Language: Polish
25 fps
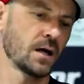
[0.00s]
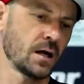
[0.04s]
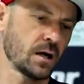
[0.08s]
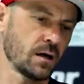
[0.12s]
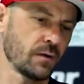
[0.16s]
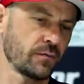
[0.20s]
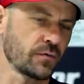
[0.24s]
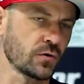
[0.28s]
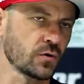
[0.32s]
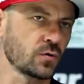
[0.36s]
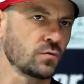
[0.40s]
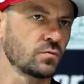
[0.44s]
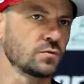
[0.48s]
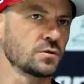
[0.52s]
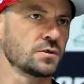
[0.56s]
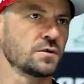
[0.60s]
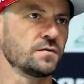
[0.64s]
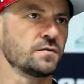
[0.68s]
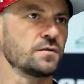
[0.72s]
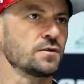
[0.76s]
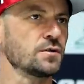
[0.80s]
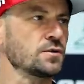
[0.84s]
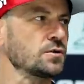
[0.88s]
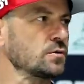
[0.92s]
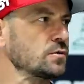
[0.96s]
a w roku
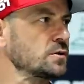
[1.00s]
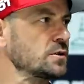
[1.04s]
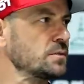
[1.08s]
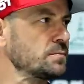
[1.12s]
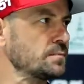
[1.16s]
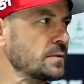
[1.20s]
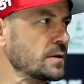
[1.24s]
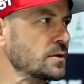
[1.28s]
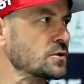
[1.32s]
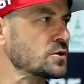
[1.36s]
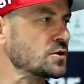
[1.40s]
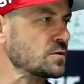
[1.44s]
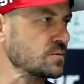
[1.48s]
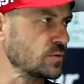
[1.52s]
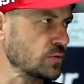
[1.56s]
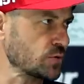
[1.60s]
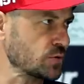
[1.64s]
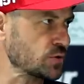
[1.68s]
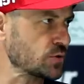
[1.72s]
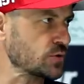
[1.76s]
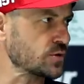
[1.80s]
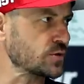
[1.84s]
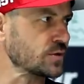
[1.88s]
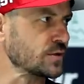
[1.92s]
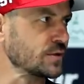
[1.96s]
91
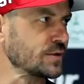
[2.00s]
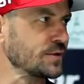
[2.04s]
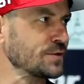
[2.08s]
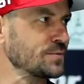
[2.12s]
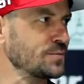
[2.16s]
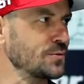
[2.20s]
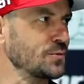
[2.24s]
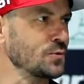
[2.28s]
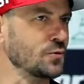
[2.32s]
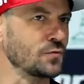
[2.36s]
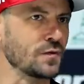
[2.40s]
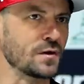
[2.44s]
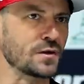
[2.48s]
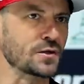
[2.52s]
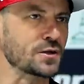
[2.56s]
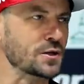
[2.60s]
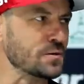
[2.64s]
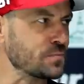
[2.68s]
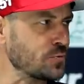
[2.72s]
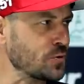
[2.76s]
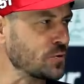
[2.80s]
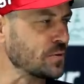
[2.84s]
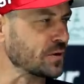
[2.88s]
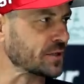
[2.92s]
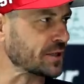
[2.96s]
już e, było
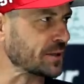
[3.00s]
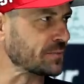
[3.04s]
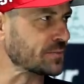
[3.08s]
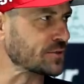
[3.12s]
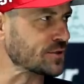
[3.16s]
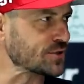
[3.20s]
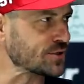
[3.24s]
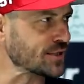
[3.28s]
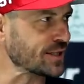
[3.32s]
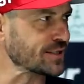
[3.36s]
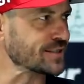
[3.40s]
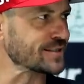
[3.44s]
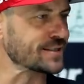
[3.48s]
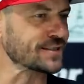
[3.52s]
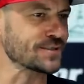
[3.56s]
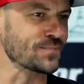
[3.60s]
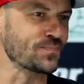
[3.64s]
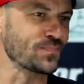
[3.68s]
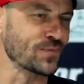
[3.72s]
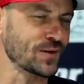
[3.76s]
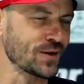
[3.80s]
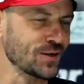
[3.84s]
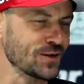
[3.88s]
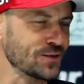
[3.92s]
wielkie boom na tamte czasy.